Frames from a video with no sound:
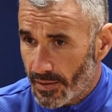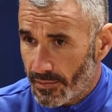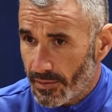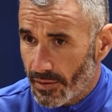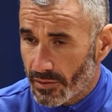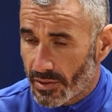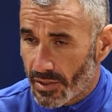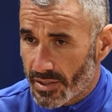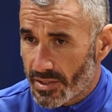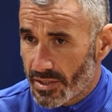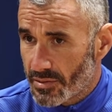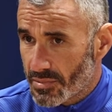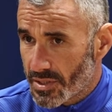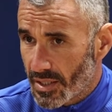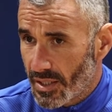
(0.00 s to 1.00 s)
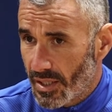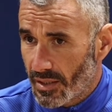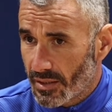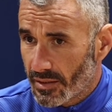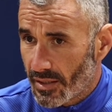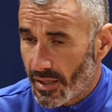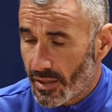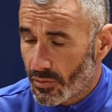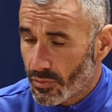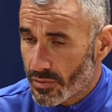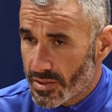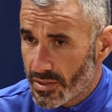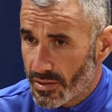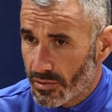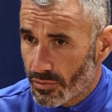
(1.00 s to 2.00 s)
não trazermos aquilo que tem
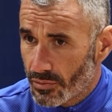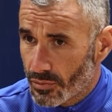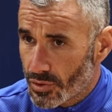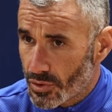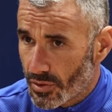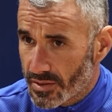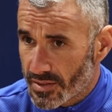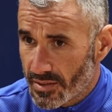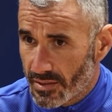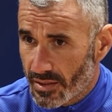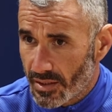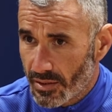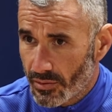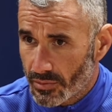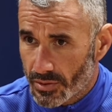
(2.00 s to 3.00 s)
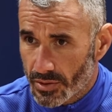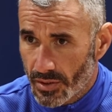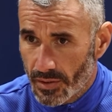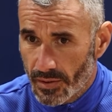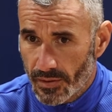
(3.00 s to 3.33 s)
acontecido nos jogos anteriores